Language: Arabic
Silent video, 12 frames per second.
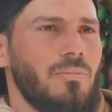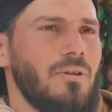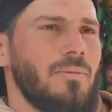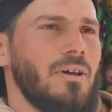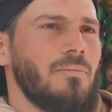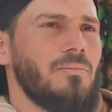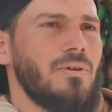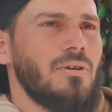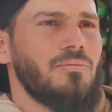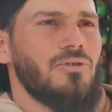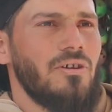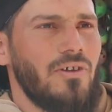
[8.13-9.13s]
بالباب
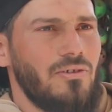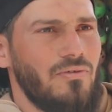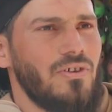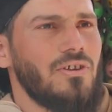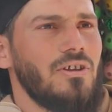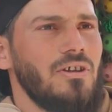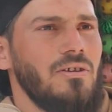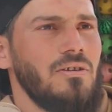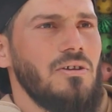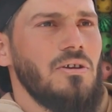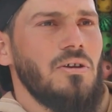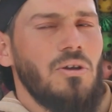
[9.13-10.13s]
آه، بشارع النفتيه
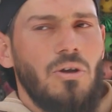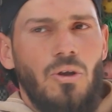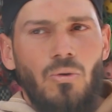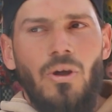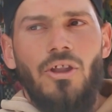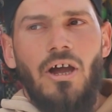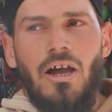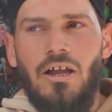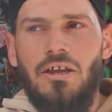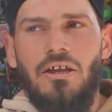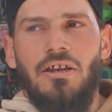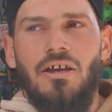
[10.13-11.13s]
الوضع
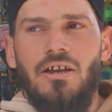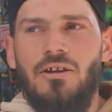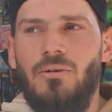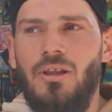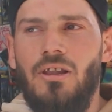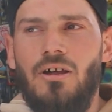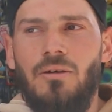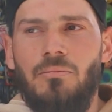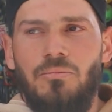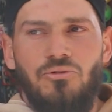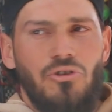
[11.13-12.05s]
حاليا يعني والله